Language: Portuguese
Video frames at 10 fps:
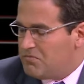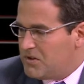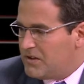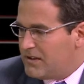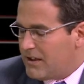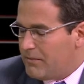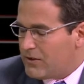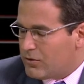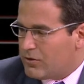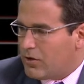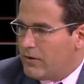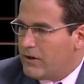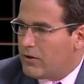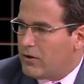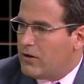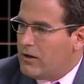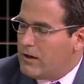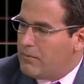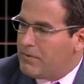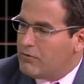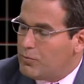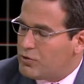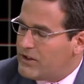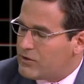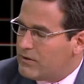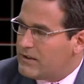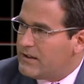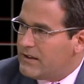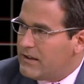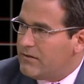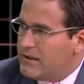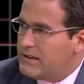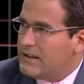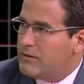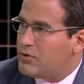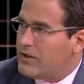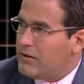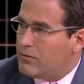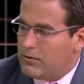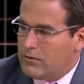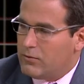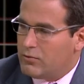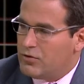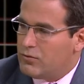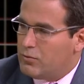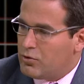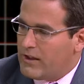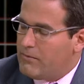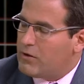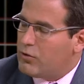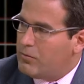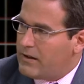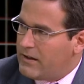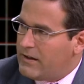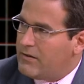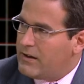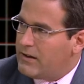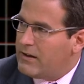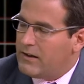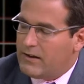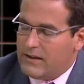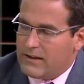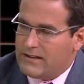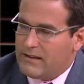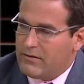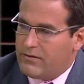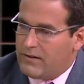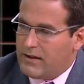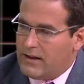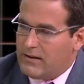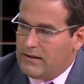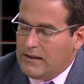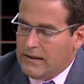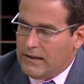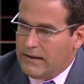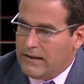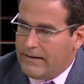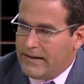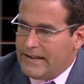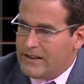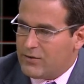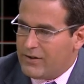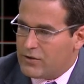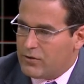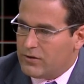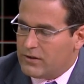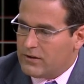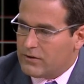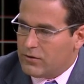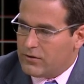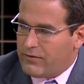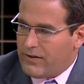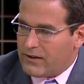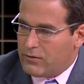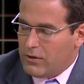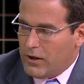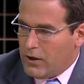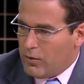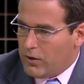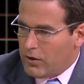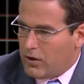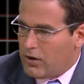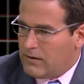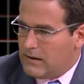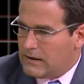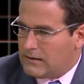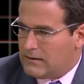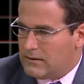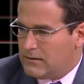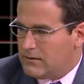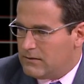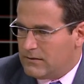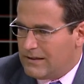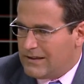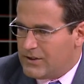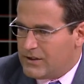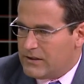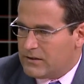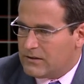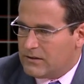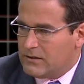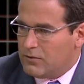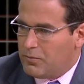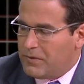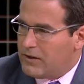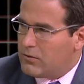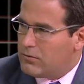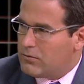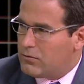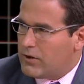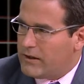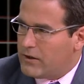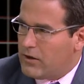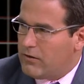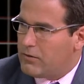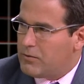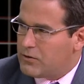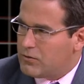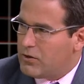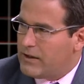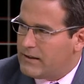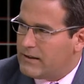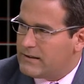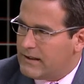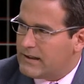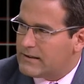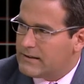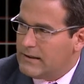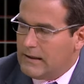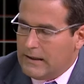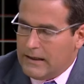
essencialmente contra o euro, pelo processo de quantitative easing, portanto, o, o programa de compra de dívida da, da Reserva Federal, uh, e isso fez com que, com que de facto, o euro-dólar uh, atingisse o pico 1,49, depois 1,47 uh,